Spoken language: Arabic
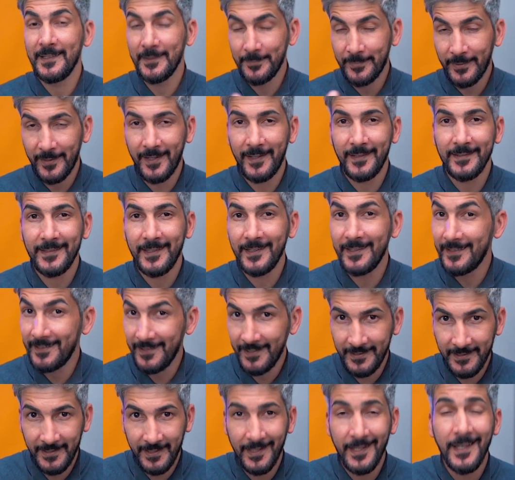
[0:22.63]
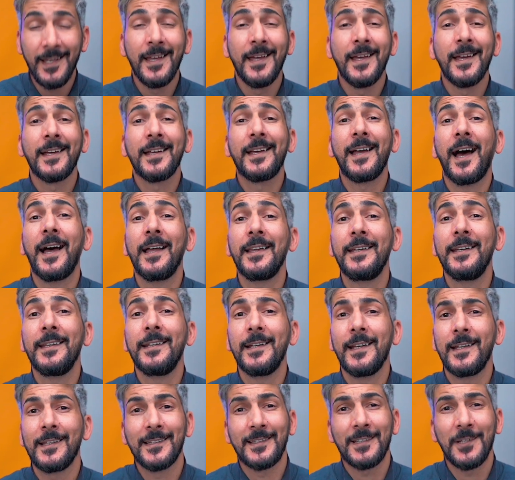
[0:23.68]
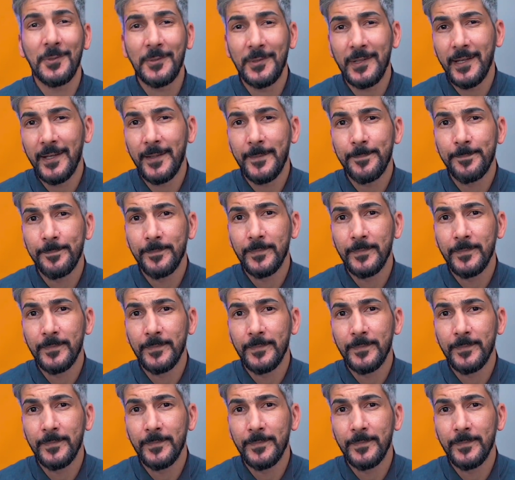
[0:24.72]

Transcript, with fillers: البراند اللي احنا قاعدين نسويها